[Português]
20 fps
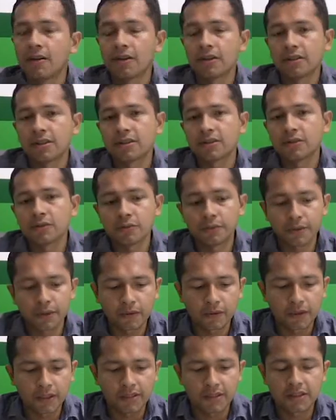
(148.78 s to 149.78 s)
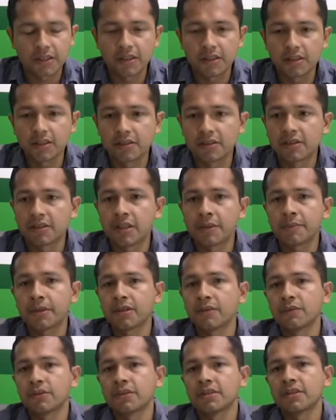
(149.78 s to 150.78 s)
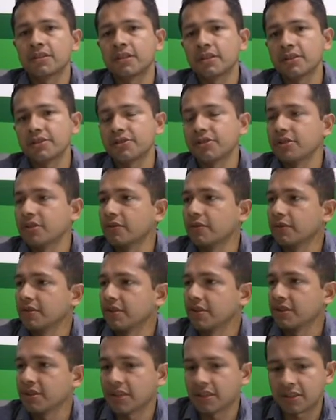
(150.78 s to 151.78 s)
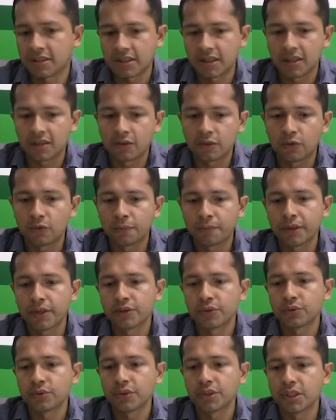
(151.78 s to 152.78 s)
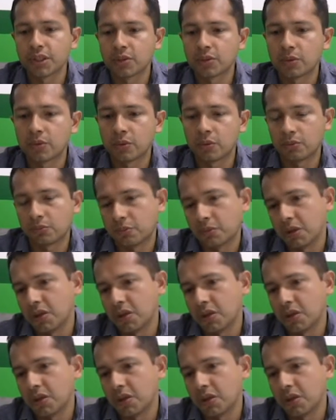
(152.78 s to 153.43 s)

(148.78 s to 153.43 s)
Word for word: A orientação do PROCON é a seguinte: sempre que você sentir que você está saindo no prejuízo